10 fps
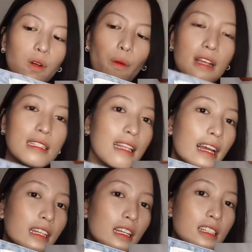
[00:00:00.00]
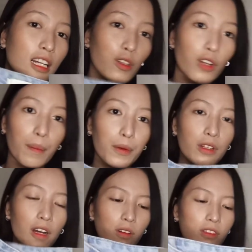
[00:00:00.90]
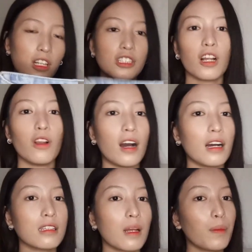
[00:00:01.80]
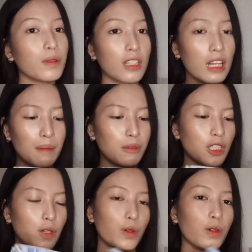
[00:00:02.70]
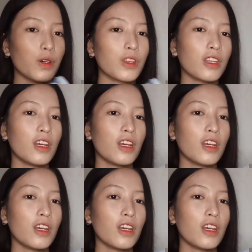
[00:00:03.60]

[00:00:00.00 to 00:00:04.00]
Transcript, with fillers: waistline isakto ra pud na ko diri siya luag tapos dili lang pud siya hugot.